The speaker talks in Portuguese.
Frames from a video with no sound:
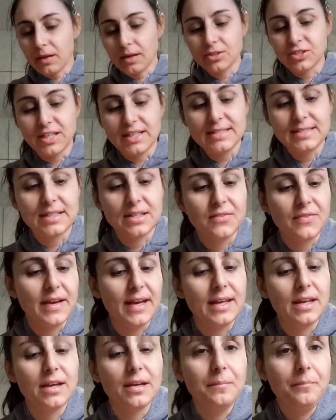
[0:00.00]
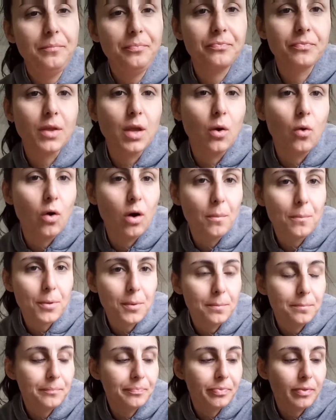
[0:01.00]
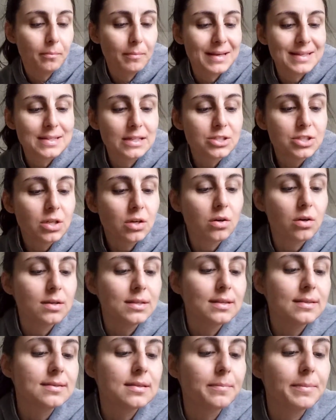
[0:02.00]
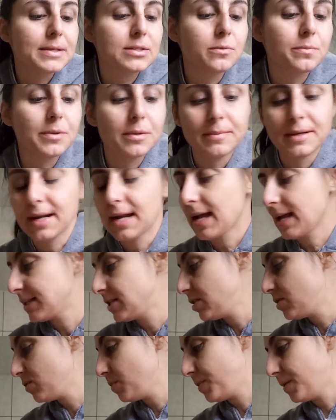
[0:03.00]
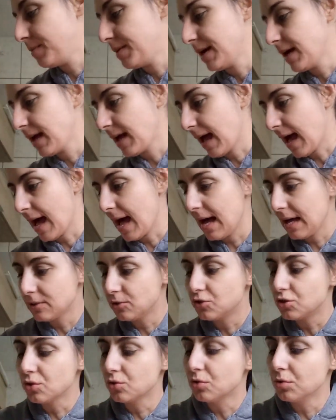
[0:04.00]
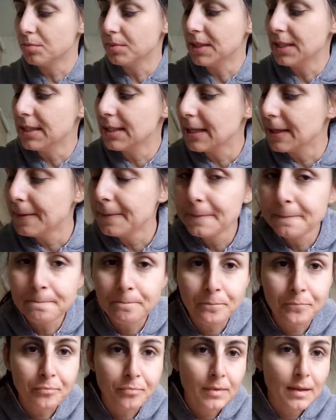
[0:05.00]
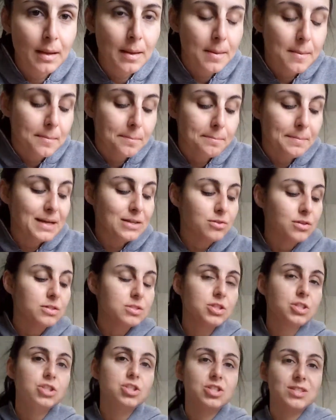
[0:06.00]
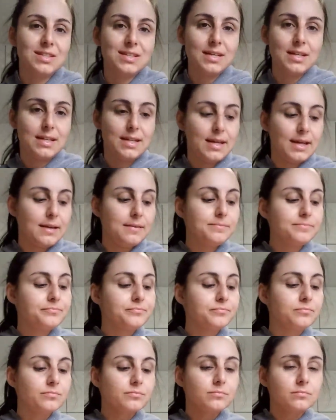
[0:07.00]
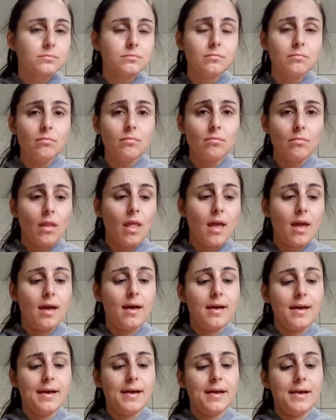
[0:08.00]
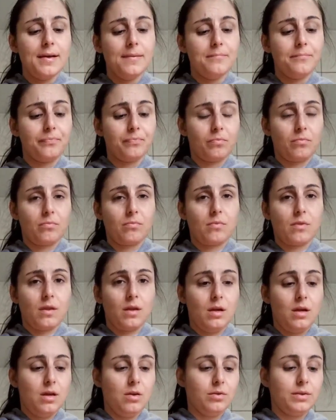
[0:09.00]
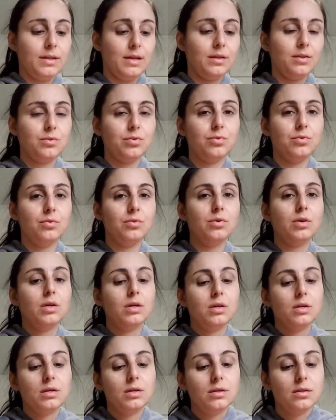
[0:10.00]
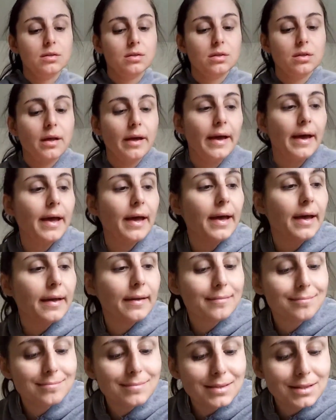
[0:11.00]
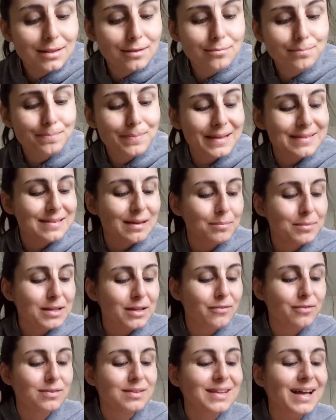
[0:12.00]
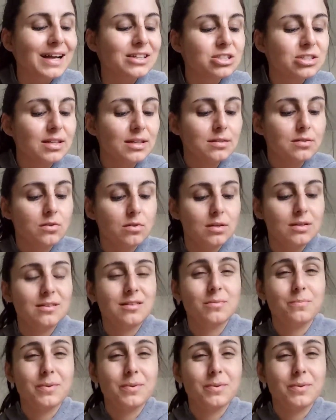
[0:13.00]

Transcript: Gente, vocês veem que eu compro bastante coisa assim pra supermerc de supermercado, de comida. Mas hoje em dia, né, é, eu tento é, não passar muita vontade das coisas,